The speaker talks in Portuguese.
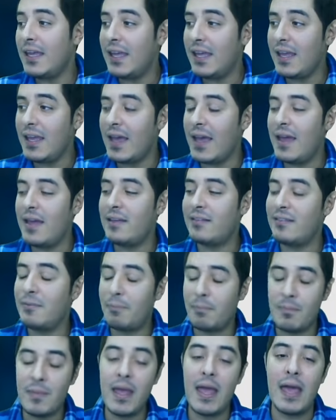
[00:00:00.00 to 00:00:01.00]
E
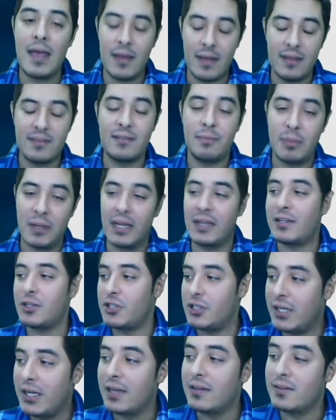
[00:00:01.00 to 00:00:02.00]
esse, é, esse
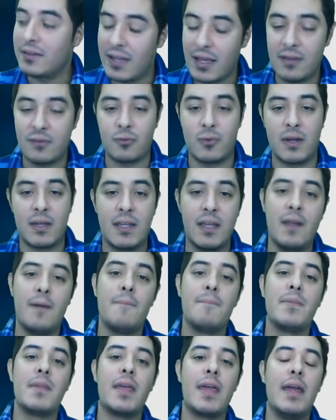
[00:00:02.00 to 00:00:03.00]
planeta gigantesco
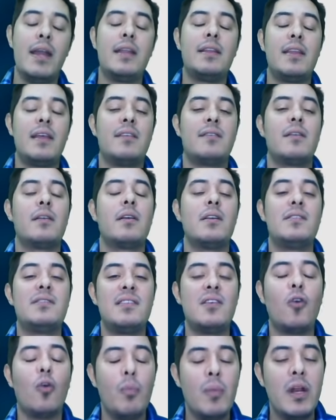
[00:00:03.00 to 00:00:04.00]
aqui, ele tem cerca
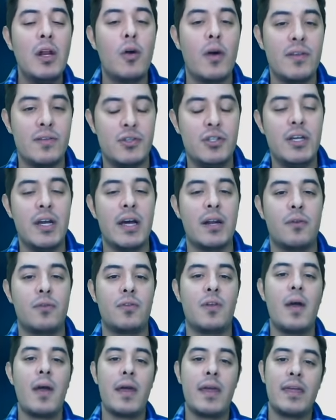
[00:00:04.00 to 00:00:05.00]
de 5 milhões de
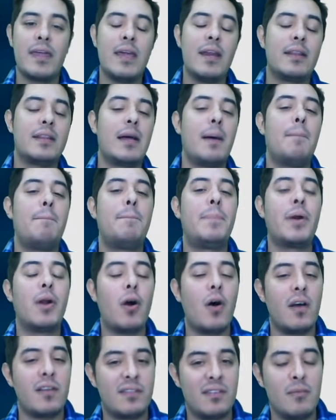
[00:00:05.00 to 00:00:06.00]
anos, e ele está
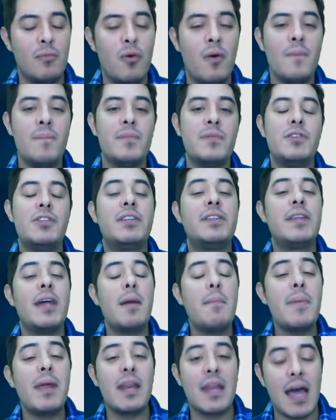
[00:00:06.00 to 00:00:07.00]
próximo de
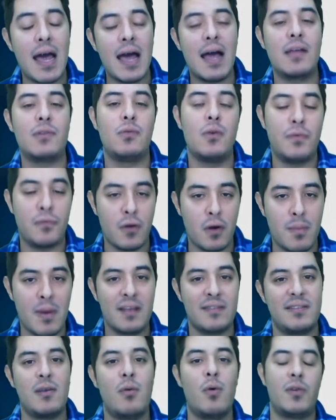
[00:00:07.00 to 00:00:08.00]
terminar a sua
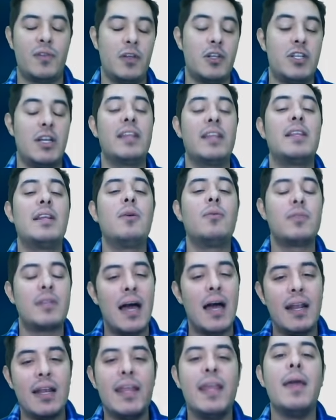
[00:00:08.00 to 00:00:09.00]
formação, ou seja, ele ainda não
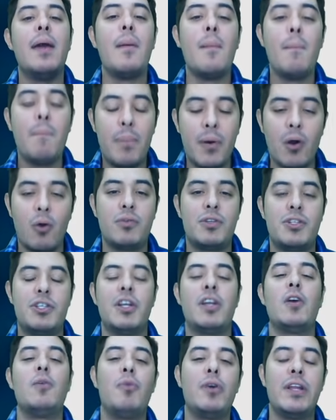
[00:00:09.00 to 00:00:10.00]
está ali
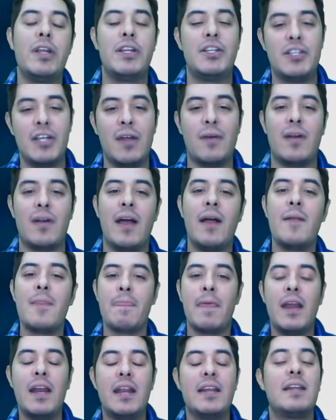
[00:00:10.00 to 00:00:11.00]
prontinho, bonitinho,
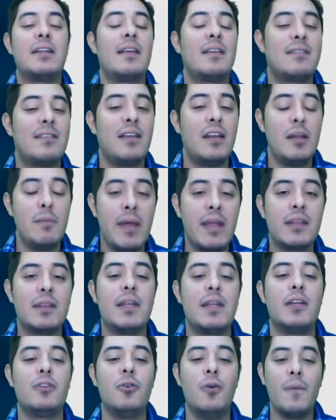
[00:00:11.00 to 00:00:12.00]
né? Ele ainda está se
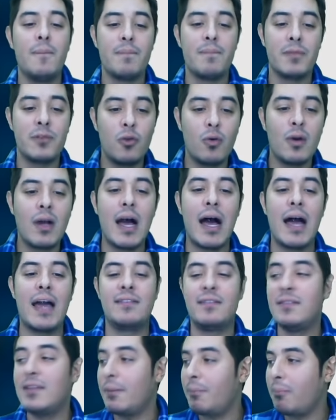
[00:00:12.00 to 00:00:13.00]
alimentando do
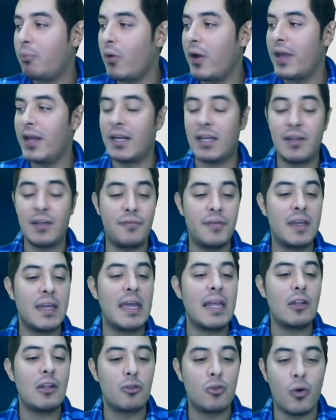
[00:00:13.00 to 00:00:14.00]
gás e da poeira que
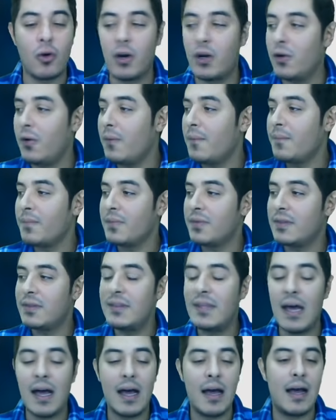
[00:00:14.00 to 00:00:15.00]
fica em torno
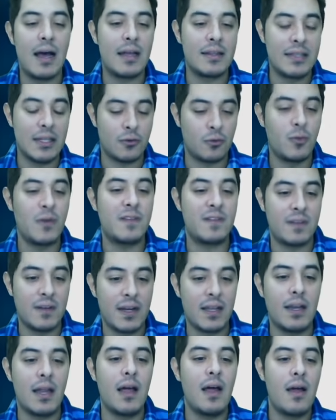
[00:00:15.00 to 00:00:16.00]
da, da sua
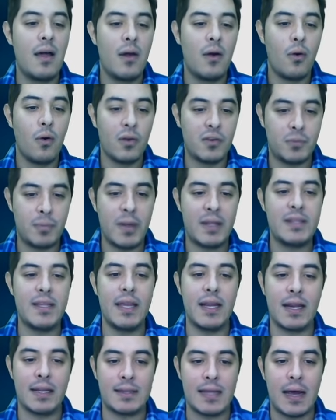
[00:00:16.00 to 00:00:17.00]
estrela
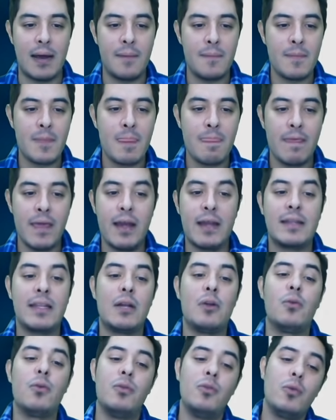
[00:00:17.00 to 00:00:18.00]
hospedeira, tá?
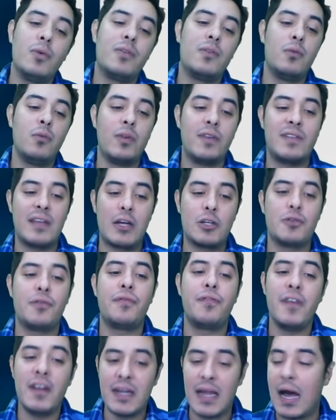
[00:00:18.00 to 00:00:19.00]
Ele está no, no, no
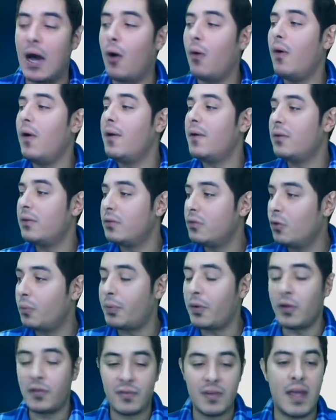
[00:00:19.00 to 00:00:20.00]
estágio final
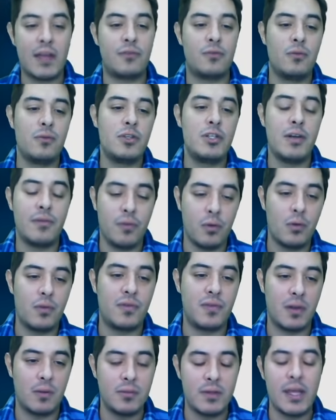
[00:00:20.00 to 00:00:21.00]
do processo de
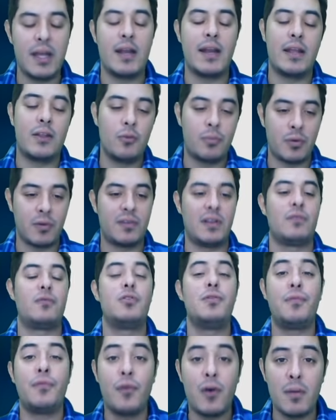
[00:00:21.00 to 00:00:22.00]
evolução dele, né? Do
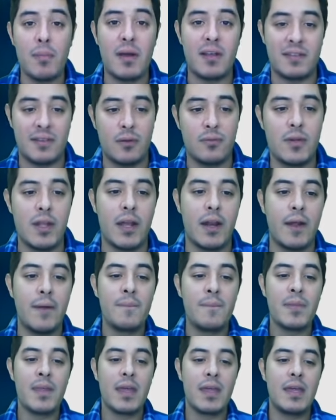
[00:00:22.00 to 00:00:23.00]
processo de formação
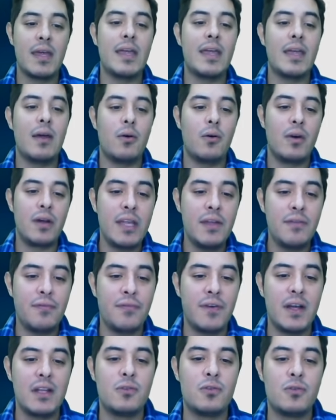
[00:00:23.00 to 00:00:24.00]
dele. E aí, o
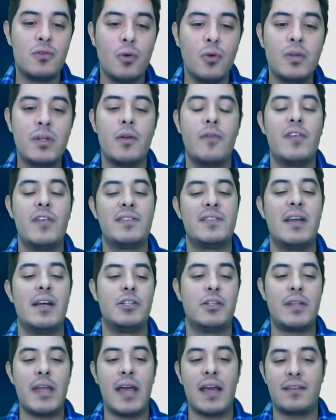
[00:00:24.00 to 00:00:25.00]
Ifan Zhu, da
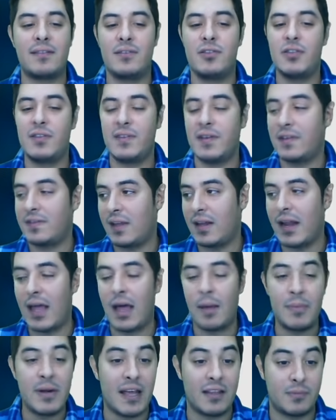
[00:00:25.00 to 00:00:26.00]
Universidade de Texas, disse
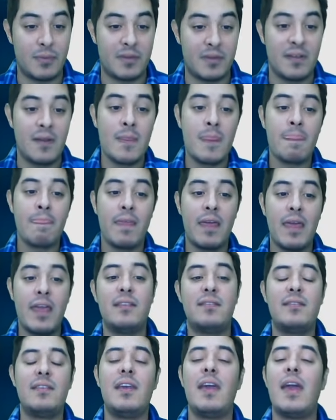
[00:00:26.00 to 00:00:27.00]
assim, né, abre aspas,
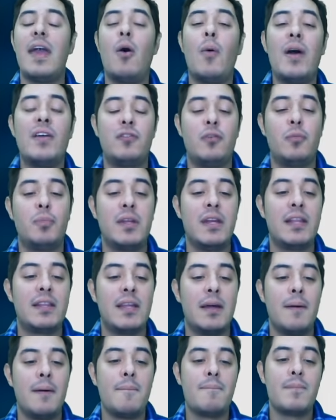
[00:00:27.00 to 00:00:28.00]
esse é o
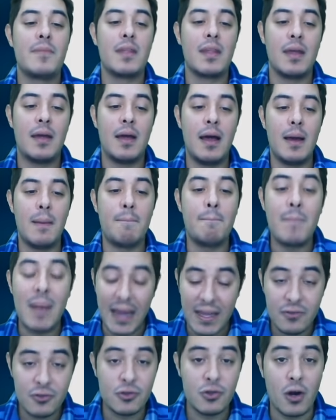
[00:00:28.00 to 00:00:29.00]
exoplaneta uh,
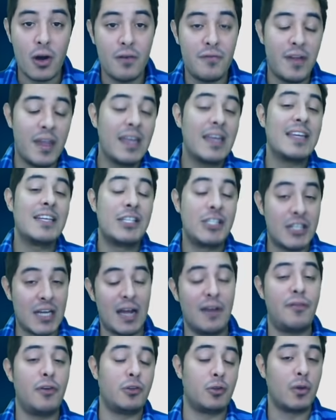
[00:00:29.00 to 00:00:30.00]
mais jovem
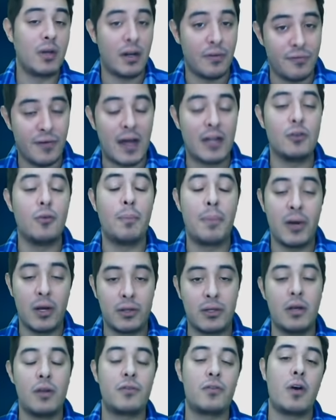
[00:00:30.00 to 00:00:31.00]
já fotografado
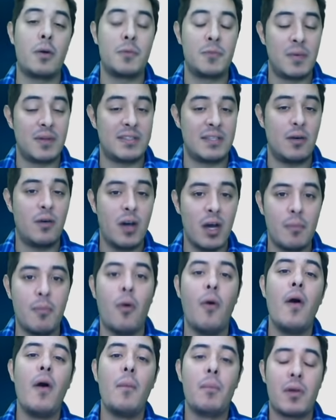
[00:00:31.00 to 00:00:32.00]
pelo telescópio espacial
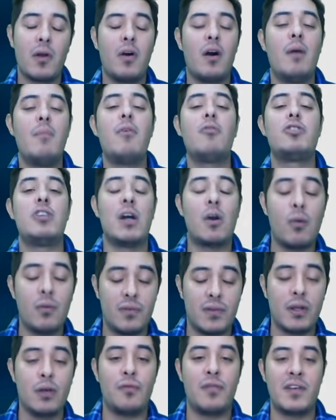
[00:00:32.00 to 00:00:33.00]
Hubble, porque o Hubble já
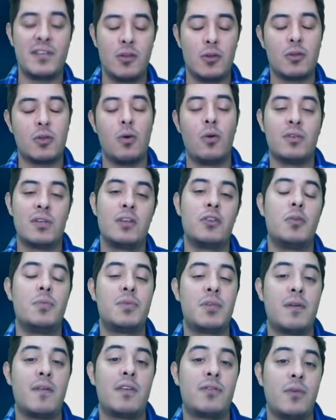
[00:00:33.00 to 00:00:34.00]
conseguiu fazer outras
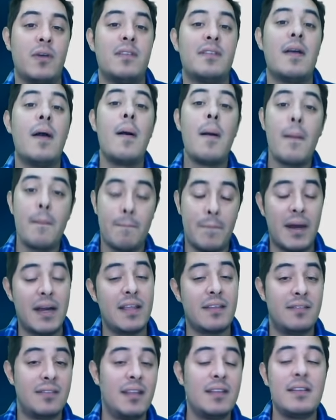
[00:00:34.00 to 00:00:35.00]
observações
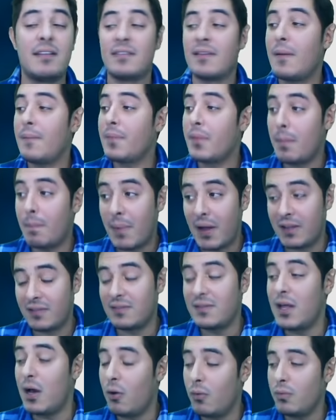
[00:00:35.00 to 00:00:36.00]
parecidas,
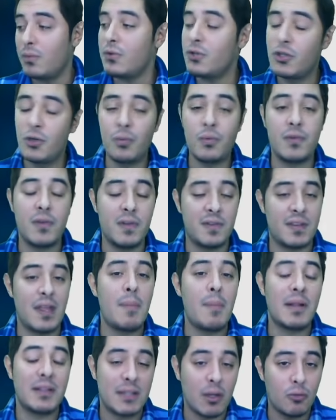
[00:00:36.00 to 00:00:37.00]
mas não de um
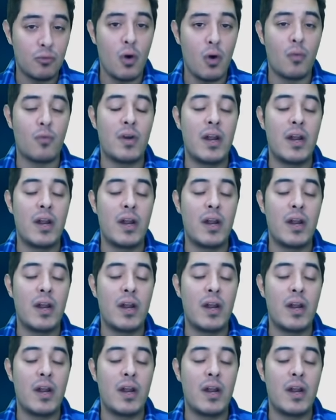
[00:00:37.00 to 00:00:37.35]
sistema tão